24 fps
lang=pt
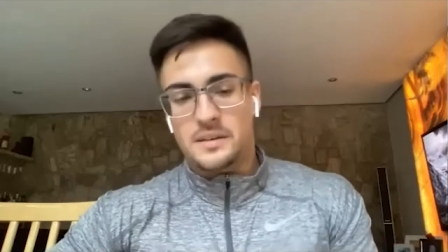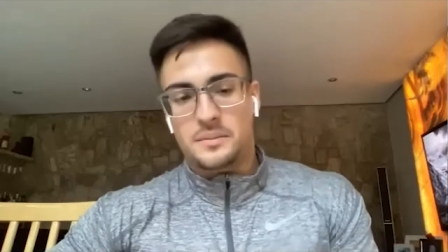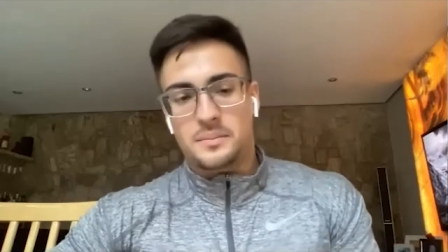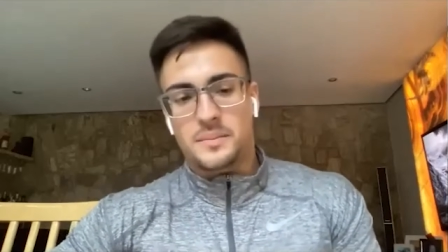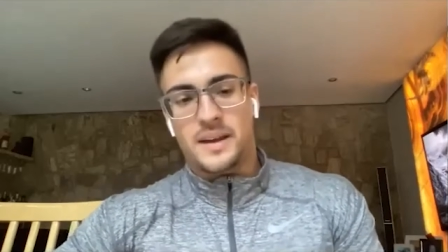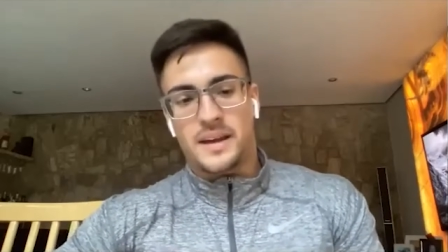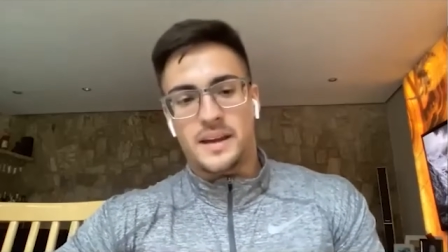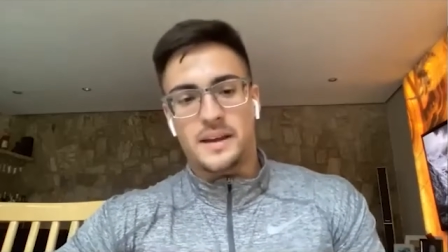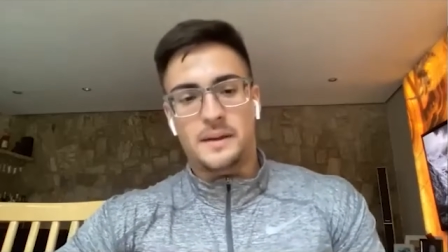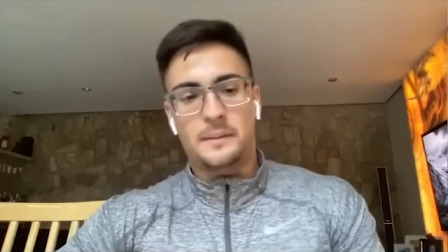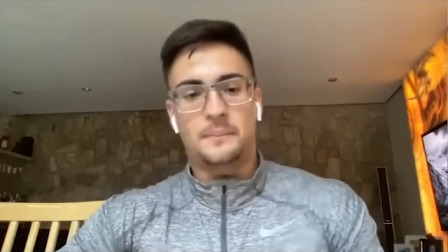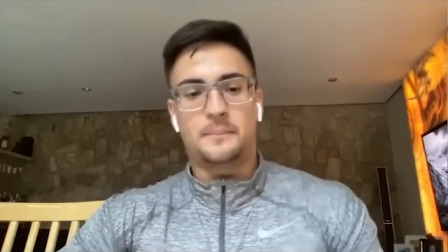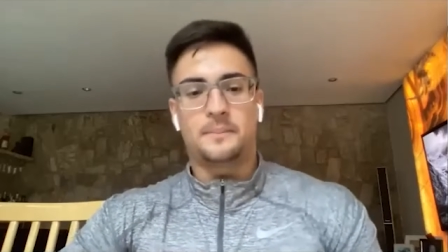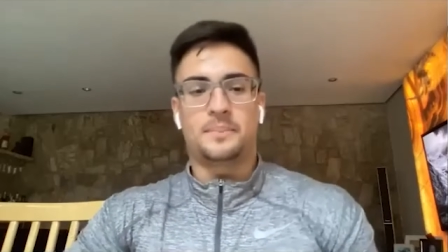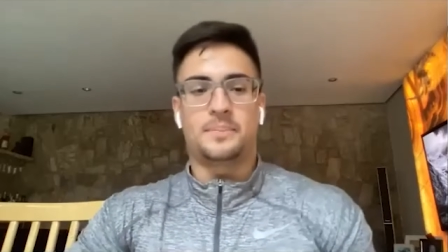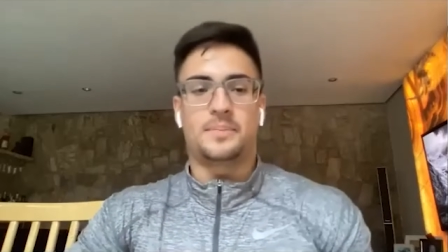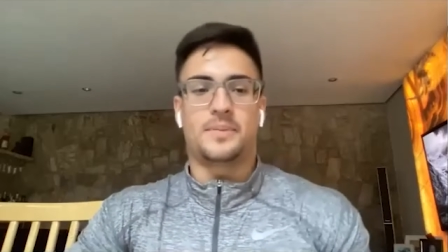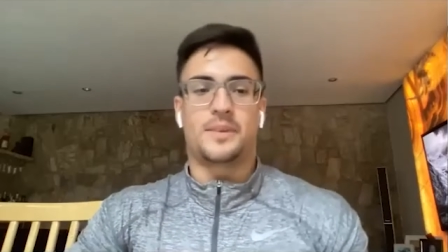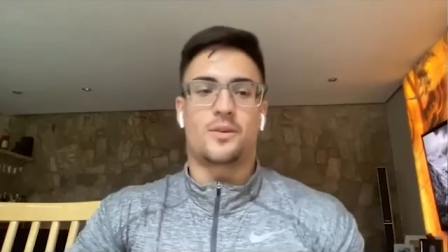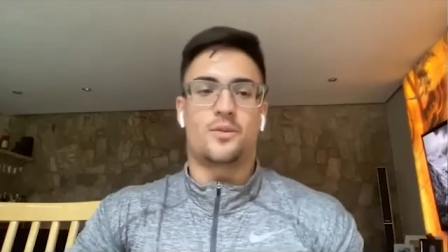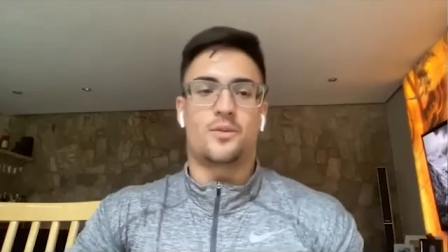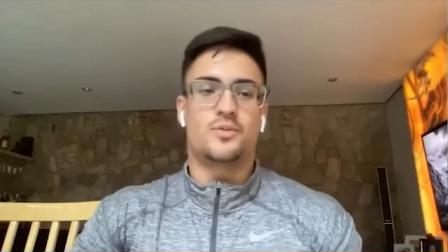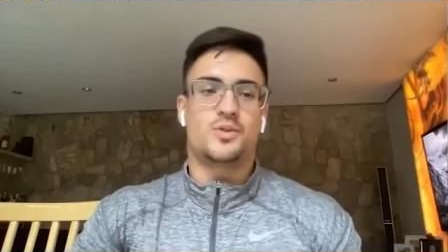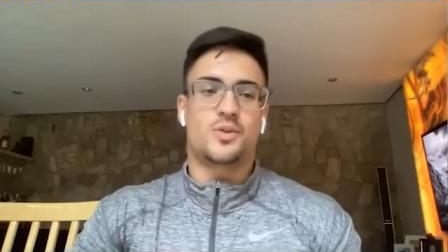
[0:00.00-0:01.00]
também,
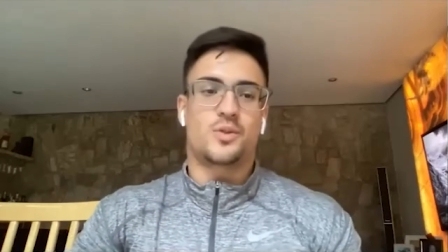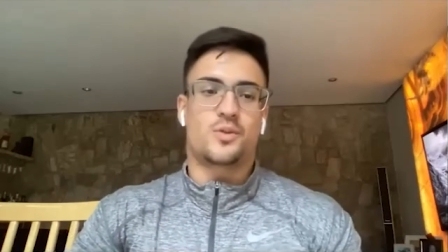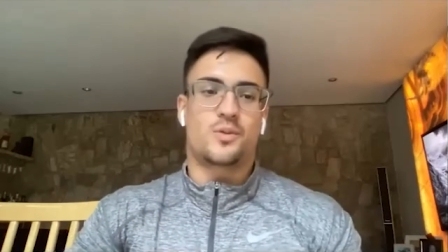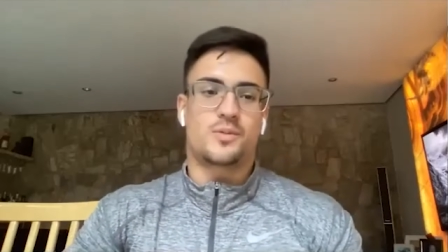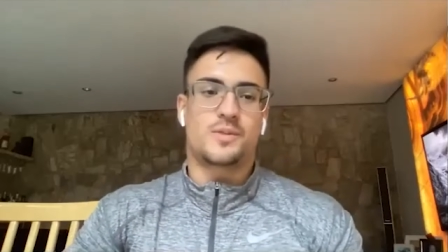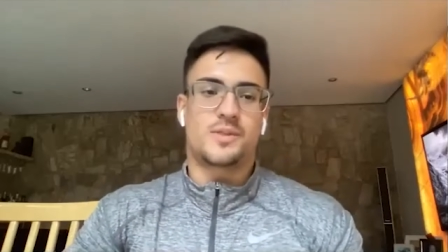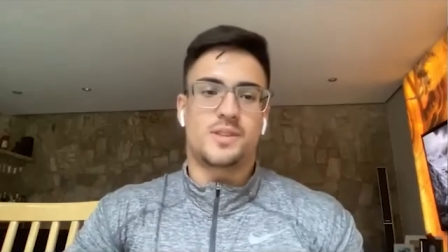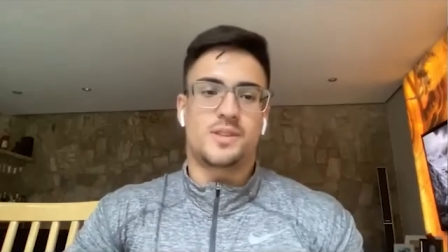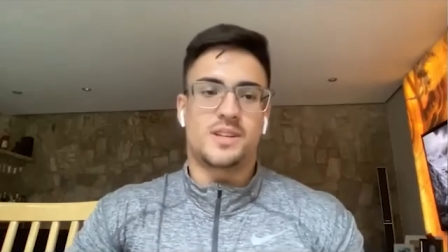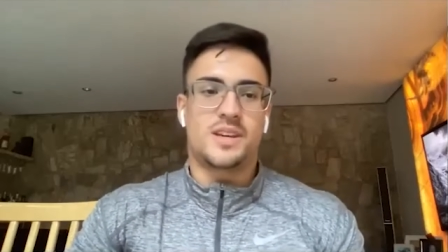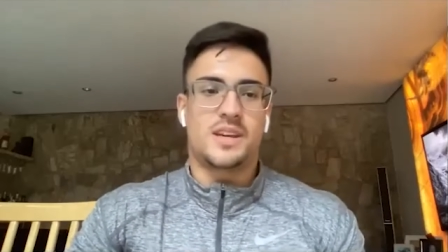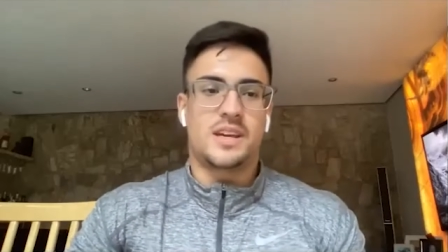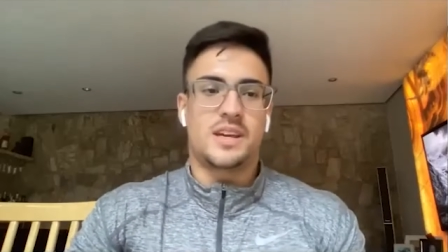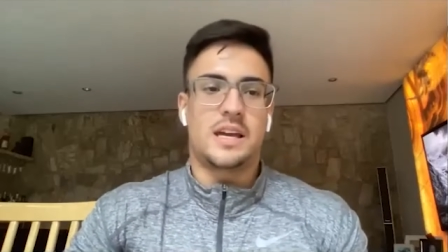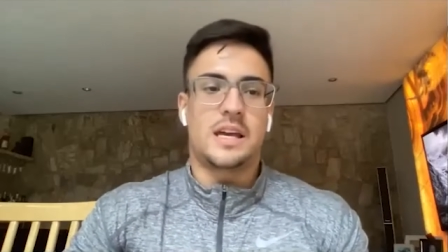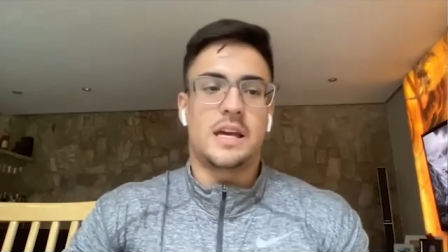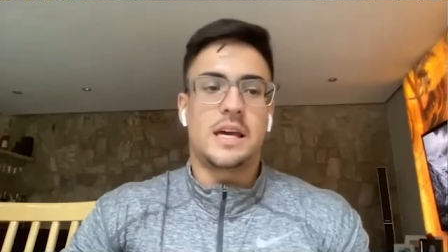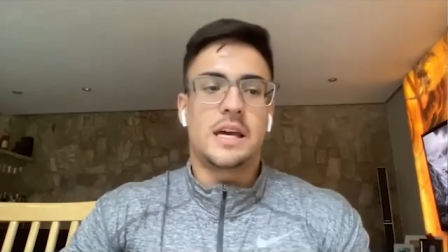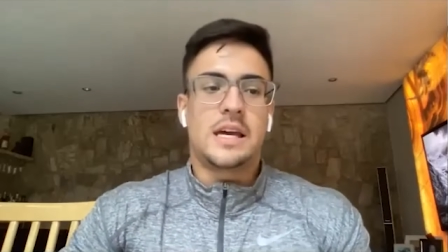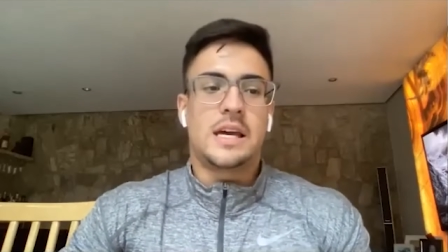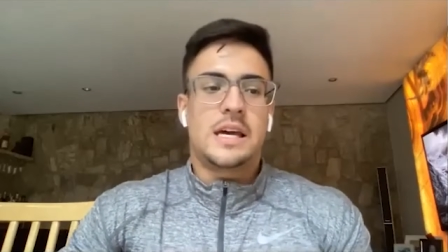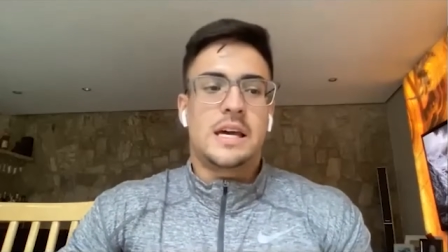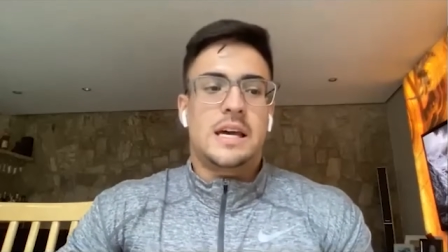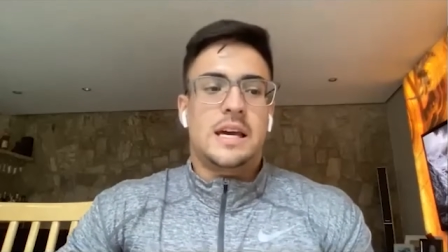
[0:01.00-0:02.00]
onde eu consegui
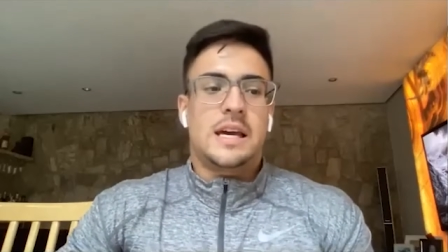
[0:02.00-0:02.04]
